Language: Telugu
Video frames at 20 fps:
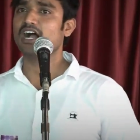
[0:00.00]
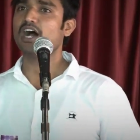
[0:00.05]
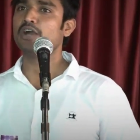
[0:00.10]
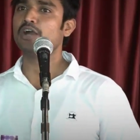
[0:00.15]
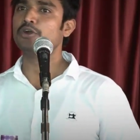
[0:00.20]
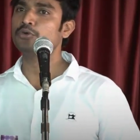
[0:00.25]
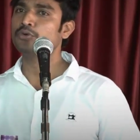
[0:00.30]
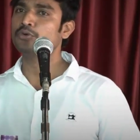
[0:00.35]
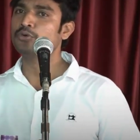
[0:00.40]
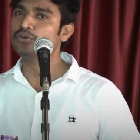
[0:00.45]

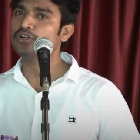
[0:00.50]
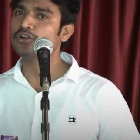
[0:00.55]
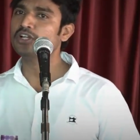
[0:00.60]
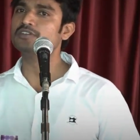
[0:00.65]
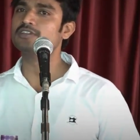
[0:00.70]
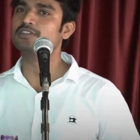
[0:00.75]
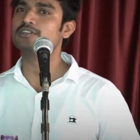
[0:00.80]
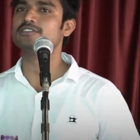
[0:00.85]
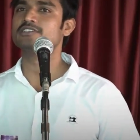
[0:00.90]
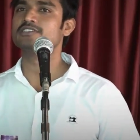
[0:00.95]

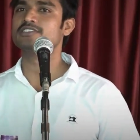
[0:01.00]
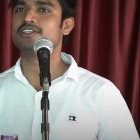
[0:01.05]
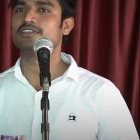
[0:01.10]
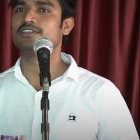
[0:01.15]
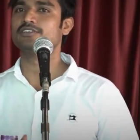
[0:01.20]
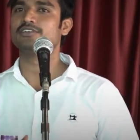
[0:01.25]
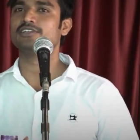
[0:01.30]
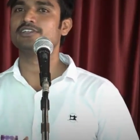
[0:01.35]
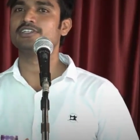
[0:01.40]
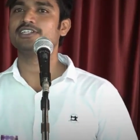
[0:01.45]
అడుక్కునేవాడు వచ్చాడు
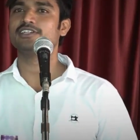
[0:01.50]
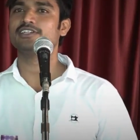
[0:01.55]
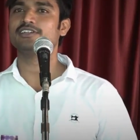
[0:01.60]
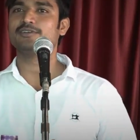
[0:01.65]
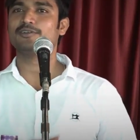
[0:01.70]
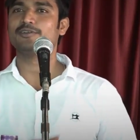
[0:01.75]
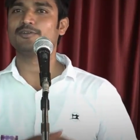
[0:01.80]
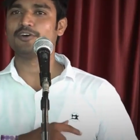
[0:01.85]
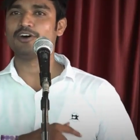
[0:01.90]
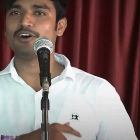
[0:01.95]
అనుకుని
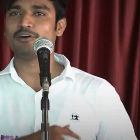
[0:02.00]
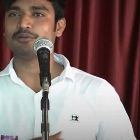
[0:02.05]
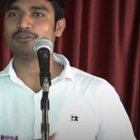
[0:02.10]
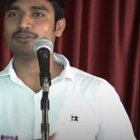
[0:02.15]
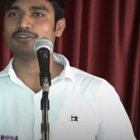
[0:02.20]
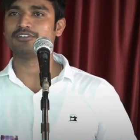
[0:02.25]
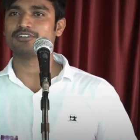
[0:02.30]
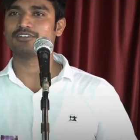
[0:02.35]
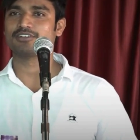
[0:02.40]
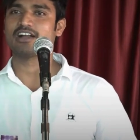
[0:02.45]
లోపల
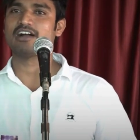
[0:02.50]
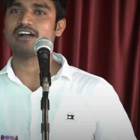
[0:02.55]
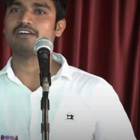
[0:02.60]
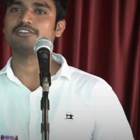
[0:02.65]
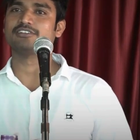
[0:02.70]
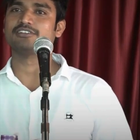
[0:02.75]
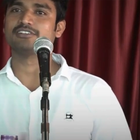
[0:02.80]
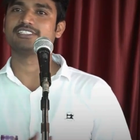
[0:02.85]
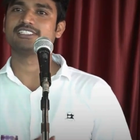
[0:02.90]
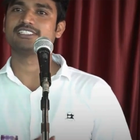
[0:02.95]
నుంచి ఒక
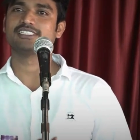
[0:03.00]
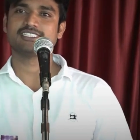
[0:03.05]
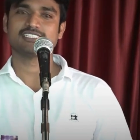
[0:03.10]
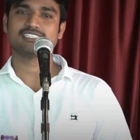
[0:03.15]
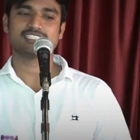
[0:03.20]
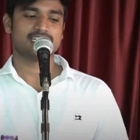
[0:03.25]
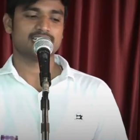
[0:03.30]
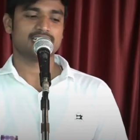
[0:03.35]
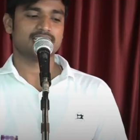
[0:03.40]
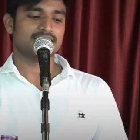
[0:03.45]
ఆవిడ వచ్చి
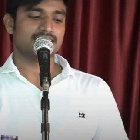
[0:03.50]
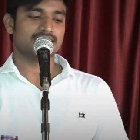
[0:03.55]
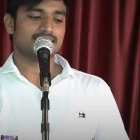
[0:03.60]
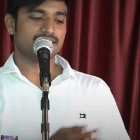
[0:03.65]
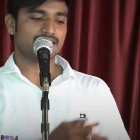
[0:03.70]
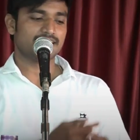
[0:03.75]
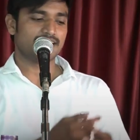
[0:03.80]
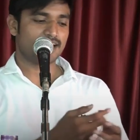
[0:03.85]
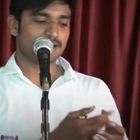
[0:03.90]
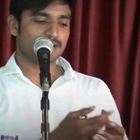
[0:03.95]

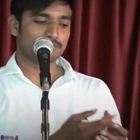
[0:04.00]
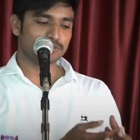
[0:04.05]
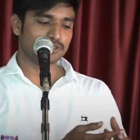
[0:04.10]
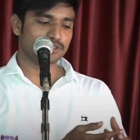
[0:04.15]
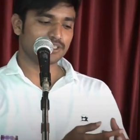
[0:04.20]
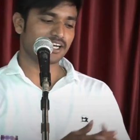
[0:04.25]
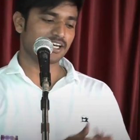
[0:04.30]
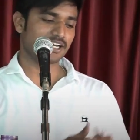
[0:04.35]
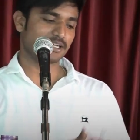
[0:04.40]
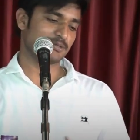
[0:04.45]
ఇలా
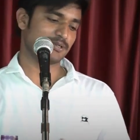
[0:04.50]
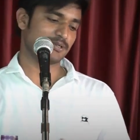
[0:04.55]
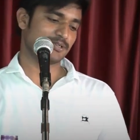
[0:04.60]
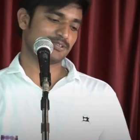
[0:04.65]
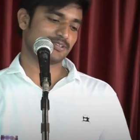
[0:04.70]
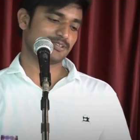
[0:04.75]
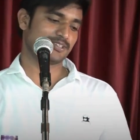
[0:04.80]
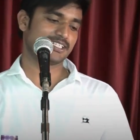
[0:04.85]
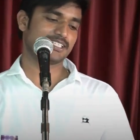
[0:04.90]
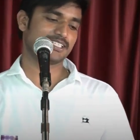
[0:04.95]
పులిహార
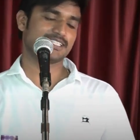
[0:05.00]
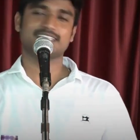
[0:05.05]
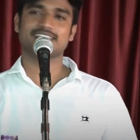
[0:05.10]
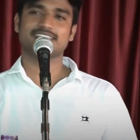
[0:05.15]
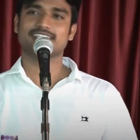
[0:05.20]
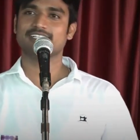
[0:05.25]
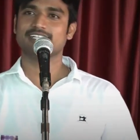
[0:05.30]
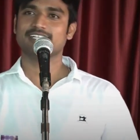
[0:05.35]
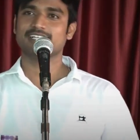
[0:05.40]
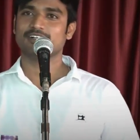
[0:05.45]
పెడుతుంటే
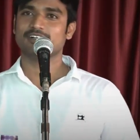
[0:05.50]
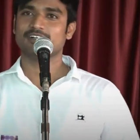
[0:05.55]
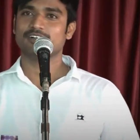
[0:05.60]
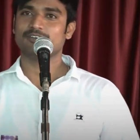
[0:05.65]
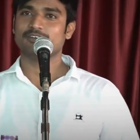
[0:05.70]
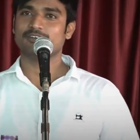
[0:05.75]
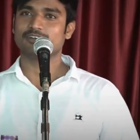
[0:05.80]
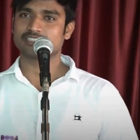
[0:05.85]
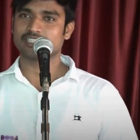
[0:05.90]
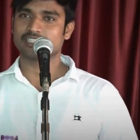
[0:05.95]

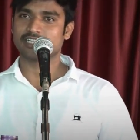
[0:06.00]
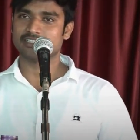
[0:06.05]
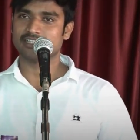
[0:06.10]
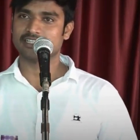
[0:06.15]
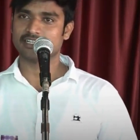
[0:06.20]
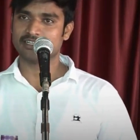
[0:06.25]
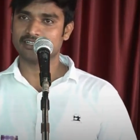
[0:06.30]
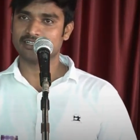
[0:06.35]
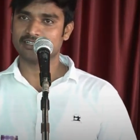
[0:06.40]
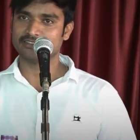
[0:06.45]
ఒకసారి
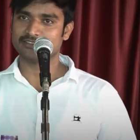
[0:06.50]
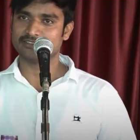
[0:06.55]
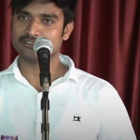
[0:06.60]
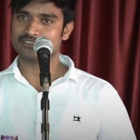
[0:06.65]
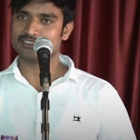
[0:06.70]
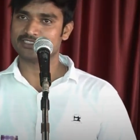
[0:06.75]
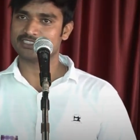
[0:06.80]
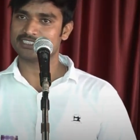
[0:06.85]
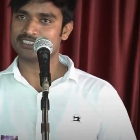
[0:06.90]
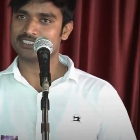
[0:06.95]
దగ్గర నుంచి
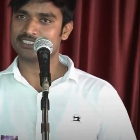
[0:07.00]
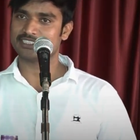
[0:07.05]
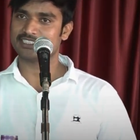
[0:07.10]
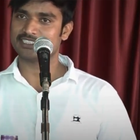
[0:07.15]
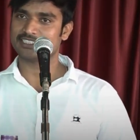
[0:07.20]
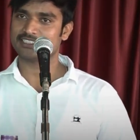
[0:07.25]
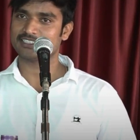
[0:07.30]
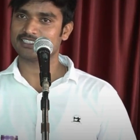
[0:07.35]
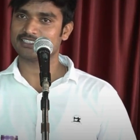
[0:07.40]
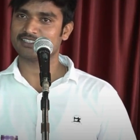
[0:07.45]
చూసి
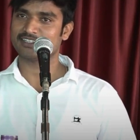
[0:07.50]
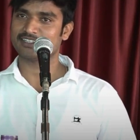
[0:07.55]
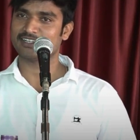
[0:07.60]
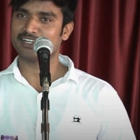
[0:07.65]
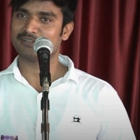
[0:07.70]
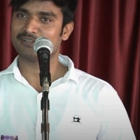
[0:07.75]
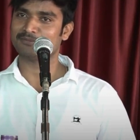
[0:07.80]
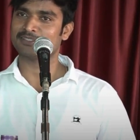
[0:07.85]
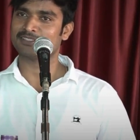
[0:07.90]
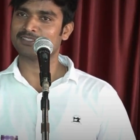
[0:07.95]

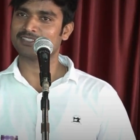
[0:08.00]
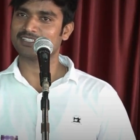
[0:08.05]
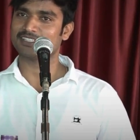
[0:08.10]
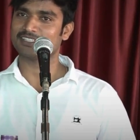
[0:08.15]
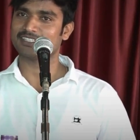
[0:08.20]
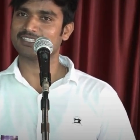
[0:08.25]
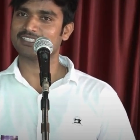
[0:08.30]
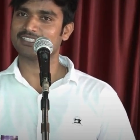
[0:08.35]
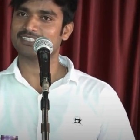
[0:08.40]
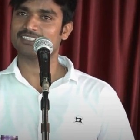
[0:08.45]

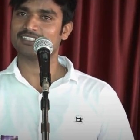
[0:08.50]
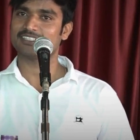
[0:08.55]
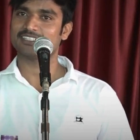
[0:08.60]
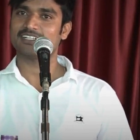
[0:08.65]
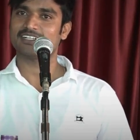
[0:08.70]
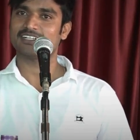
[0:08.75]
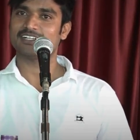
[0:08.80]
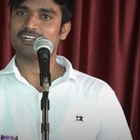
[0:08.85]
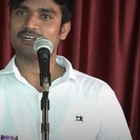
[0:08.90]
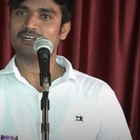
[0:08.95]
అనిపిస్తుంది
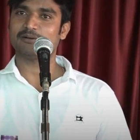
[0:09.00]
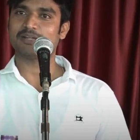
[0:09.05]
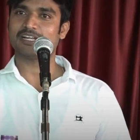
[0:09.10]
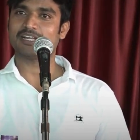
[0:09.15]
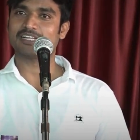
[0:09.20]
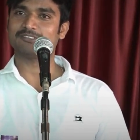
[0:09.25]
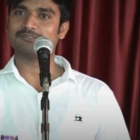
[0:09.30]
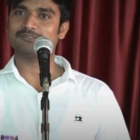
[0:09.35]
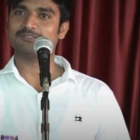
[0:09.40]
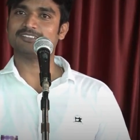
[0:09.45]
అప్పుడు
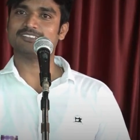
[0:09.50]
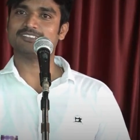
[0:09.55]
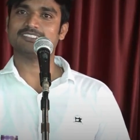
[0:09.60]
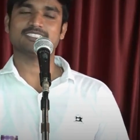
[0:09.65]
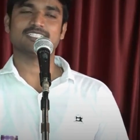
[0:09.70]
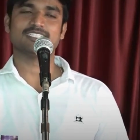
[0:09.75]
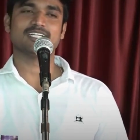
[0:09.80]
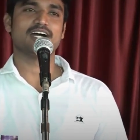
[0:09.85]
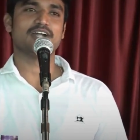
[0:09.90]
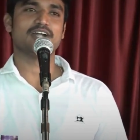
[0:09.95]

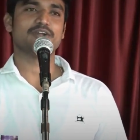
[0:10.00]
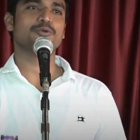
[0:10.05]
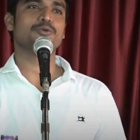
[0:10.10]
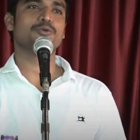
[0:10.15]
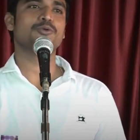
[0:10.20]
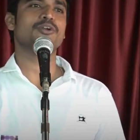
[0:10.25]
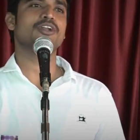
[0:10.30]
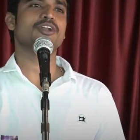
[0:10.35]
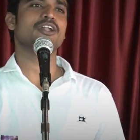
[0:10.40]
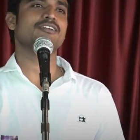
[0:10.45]
అర్థమవుతుంది
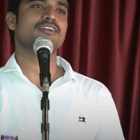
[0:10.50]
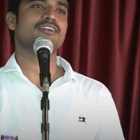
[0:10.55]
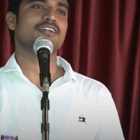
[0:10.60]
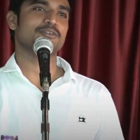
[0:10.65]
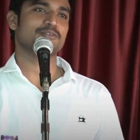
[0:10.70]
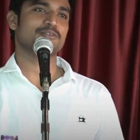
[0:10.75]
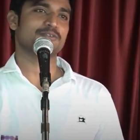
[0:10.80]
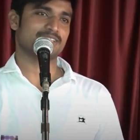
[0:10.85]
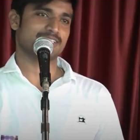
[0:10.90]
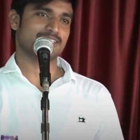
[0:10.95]
అడుక్కున్నవాడు
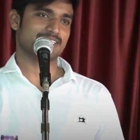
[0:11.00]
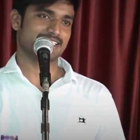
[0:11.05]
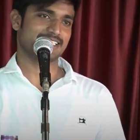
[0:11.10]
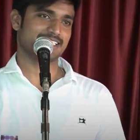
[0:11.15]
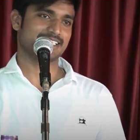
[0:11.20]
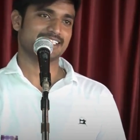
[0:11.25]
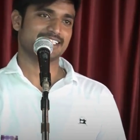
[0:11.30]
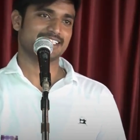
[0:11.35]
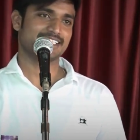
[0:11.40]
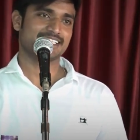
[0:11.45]

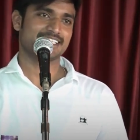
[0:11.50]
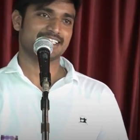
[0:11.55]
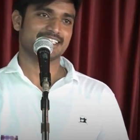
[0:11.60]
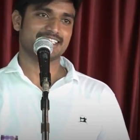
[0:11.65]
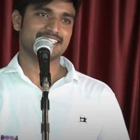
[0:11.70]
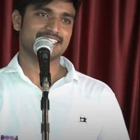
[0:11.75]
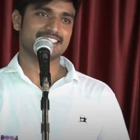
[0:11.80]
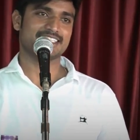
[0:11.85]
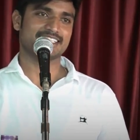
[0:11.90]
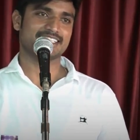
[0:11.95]
అనుకుంటుంది
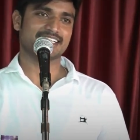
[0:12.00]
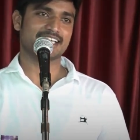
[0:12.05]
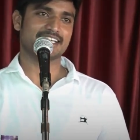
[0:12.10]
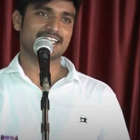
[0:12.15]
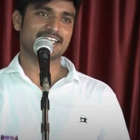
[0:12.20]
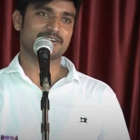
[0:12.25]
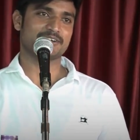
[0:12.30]
నిజానికి ఆయన